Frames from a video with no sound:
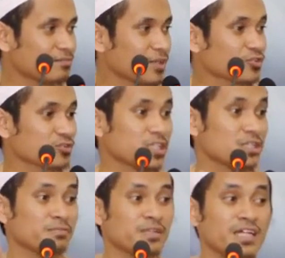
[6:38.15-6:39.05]

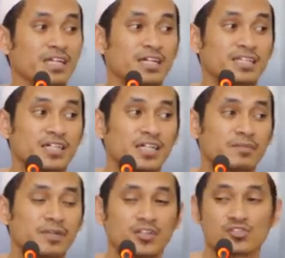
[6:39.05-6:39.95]
Maksudnya mereka ingin
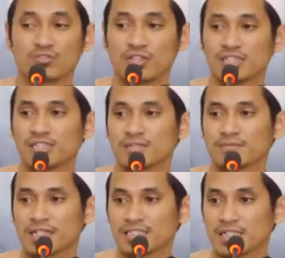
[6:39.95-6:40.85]
katakan kepada Rasulullah dan
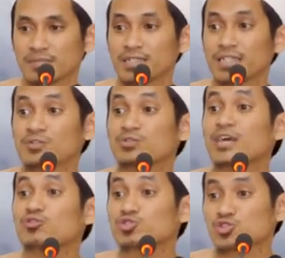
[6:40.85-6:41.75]
para sahabat itu
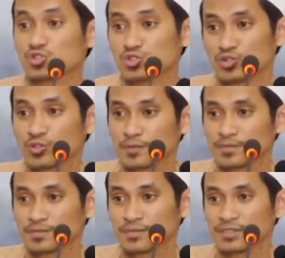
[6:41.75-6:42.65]
rakus.
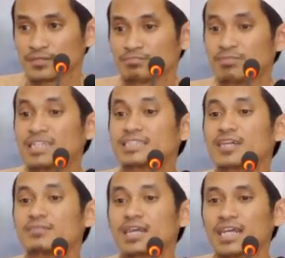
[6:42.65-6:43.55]

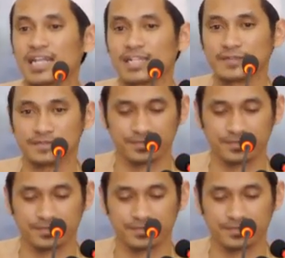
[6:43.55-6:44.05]
Banyak makan.